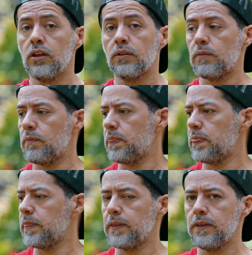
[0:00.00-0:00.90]
en
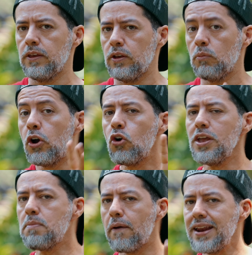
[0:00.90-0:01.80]
exteriores. Bueno,
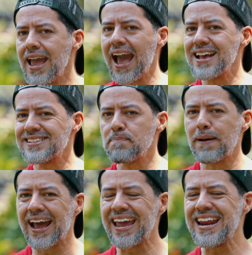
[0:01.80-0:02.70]
y me vine a este
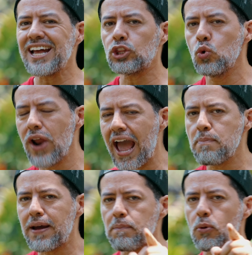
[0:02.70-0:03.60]
paraje
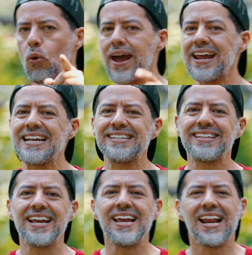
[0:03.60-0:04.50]
natural para probar
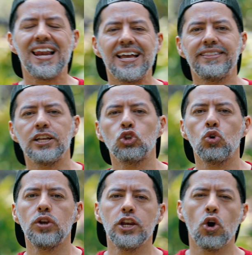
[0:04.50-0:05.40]
este lente
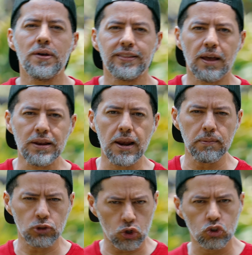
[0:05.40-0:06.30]
Sony 90
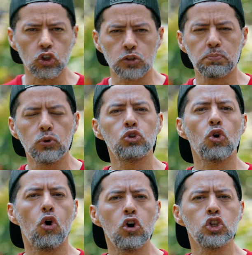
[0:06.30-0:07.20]
mm
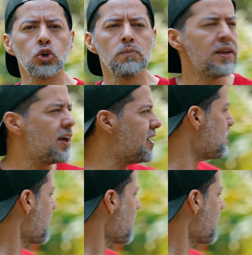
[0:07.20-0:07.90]
2.8. Este